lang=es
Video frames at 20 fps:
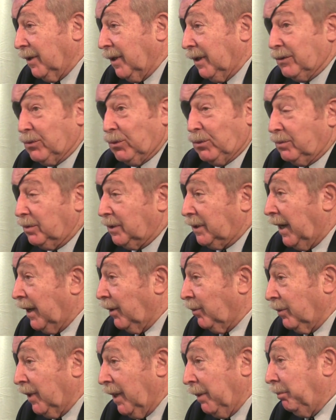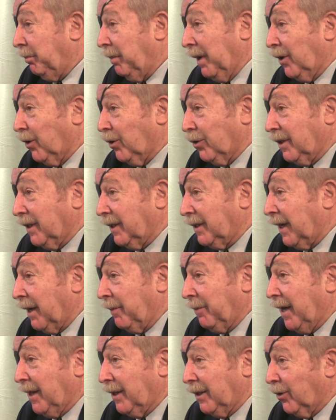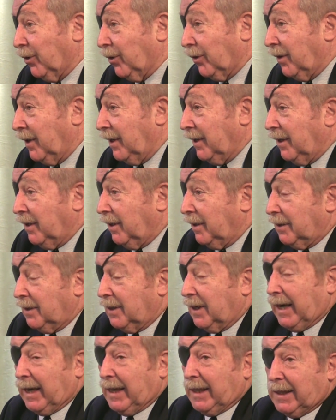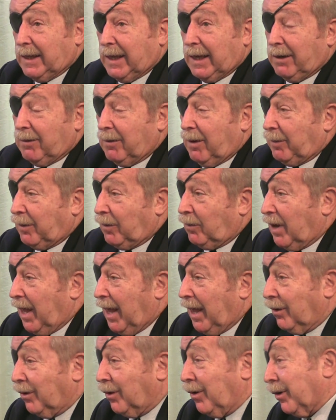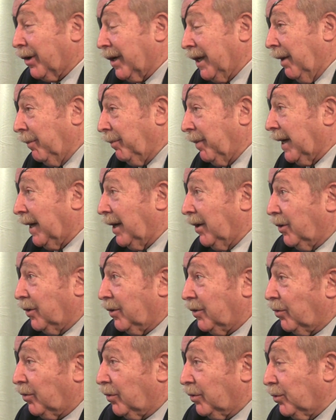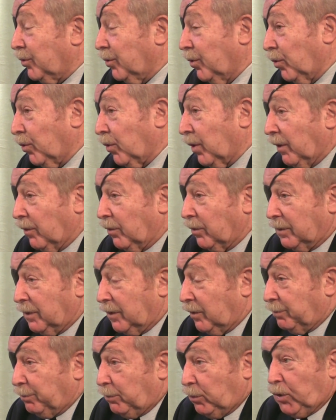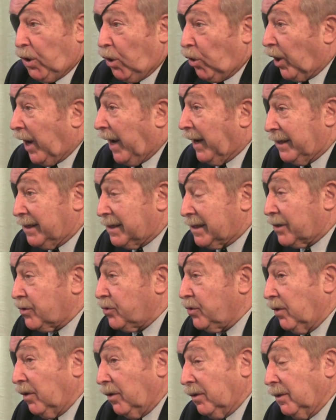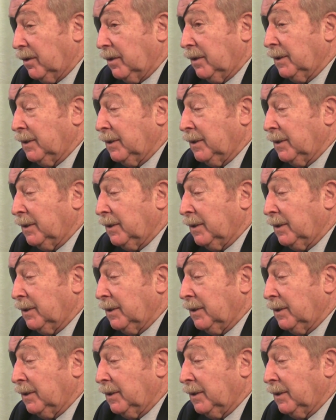es un, despelote tremendo, gente que iba por un lado, corría para el otro, todo, pura organización.